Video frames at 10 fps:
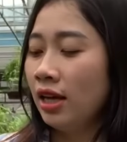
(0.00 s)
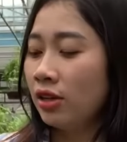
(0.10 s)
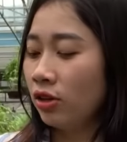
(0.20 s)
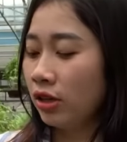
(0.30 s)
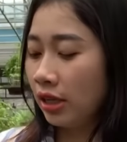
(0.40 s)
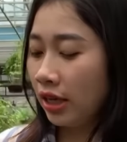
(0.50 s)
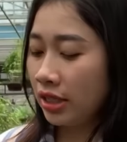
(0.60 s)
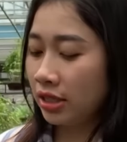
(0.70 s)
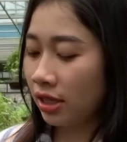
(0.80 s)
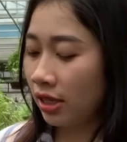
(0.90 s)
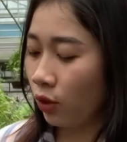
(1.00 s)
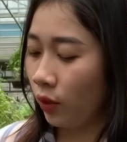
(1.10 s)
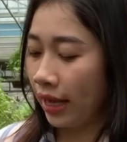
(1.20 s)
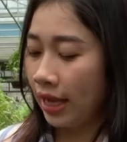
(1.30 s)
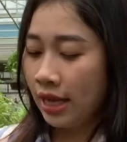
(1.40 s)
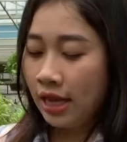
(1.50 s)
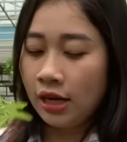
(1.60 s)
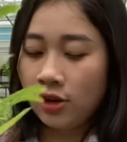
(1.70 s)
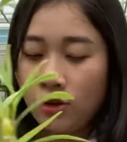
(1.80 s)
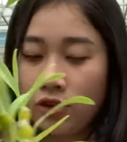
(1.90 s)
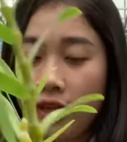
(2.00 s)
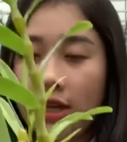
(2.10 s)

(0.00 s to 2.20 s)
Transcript: Rồi cây rất là khỏe. Đùi rồi gà.